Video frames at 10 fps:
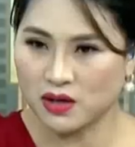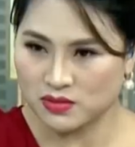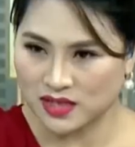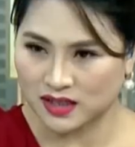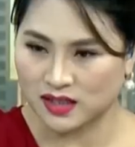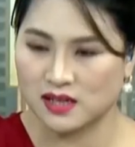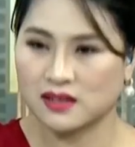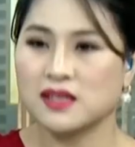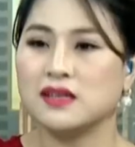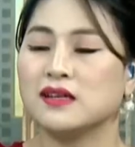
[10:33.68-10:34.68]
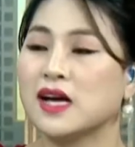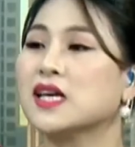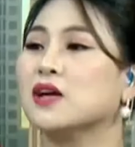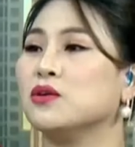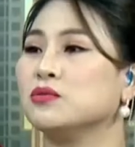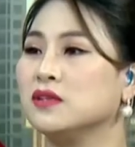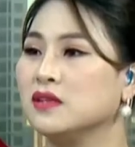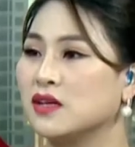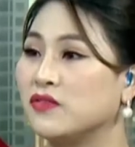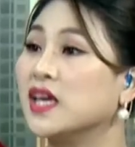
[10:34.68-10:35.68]
bất động sản thì, thì các nhà đầu
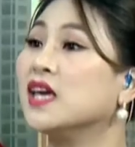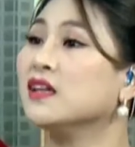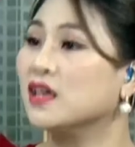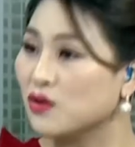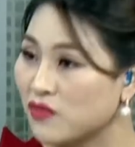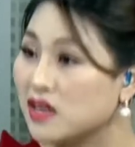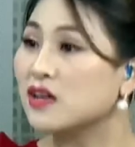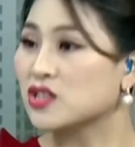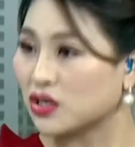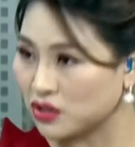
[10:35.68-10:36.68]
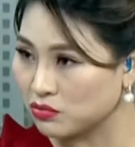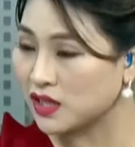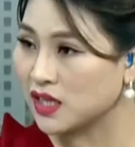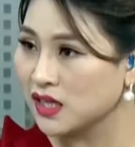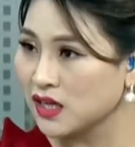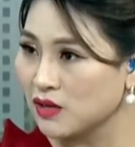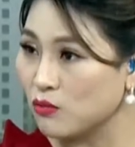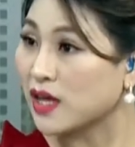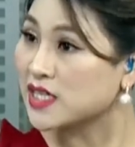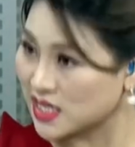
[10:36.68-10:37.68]
tư cần phải nghiên cứu và lựa chọn thông tin
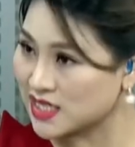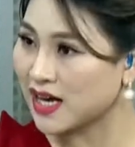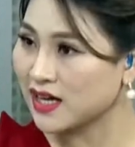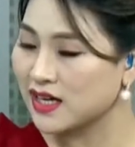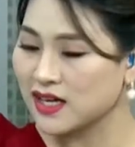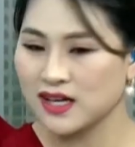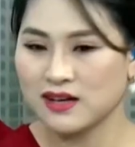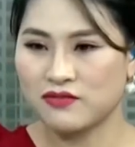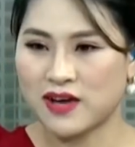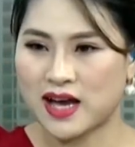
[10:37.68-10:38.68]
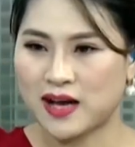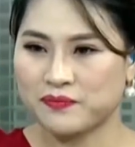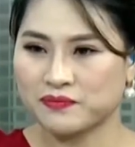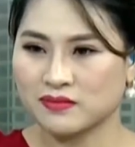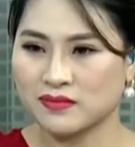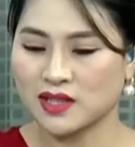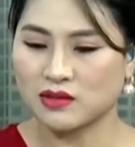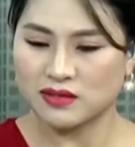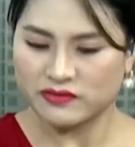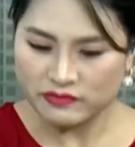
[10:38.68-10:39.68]
một cách chính xác, và
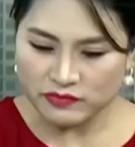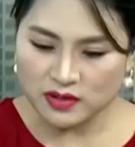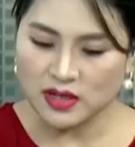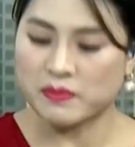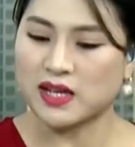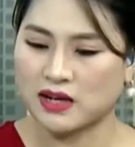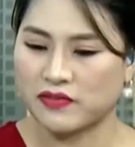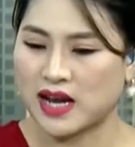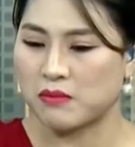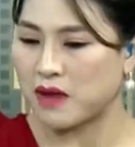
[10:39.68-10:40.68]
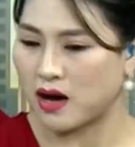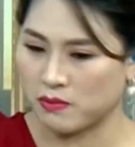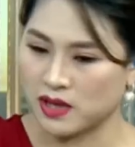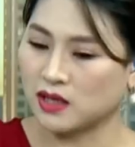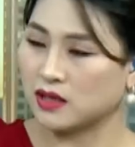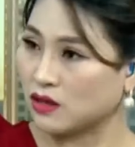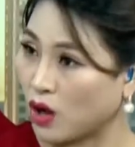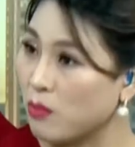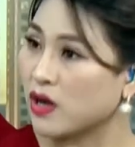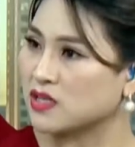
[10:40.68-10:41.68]
đặc biệt là phải đảm bảo mình
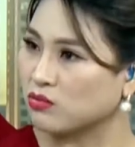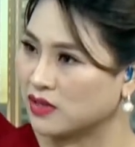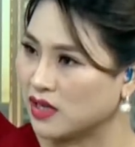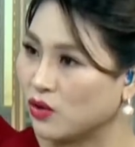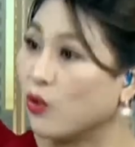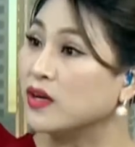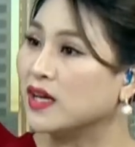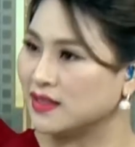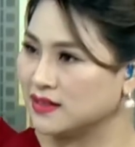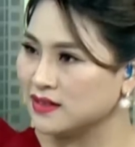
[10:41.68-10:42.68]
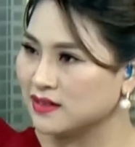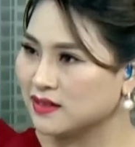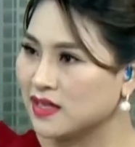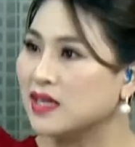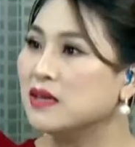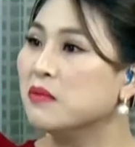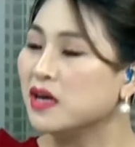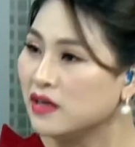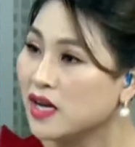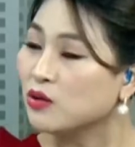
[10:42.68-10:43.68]
có một cái dòng tiền ổn định. Đúng rồi. Thì
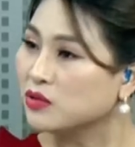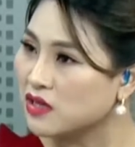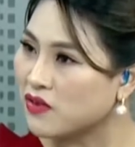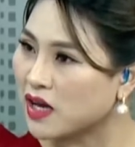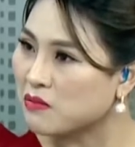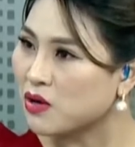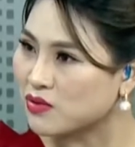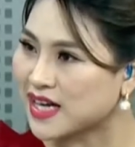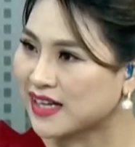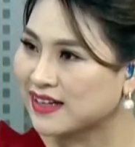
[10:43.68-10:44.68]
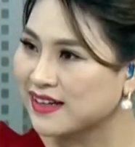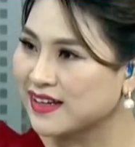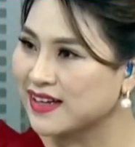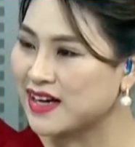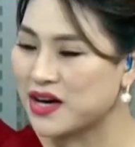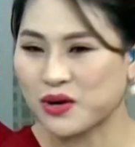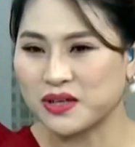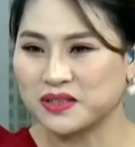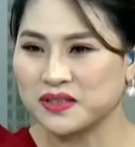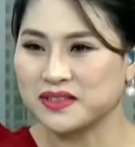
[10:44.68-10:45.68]
mới nên đầu tư vào kênh bất động sản. À,
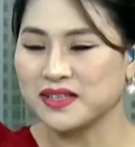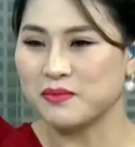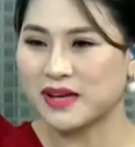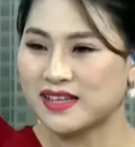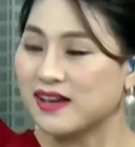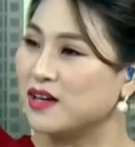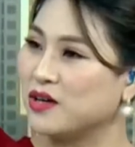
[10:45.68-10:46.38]
còn ở thời điểm này, như là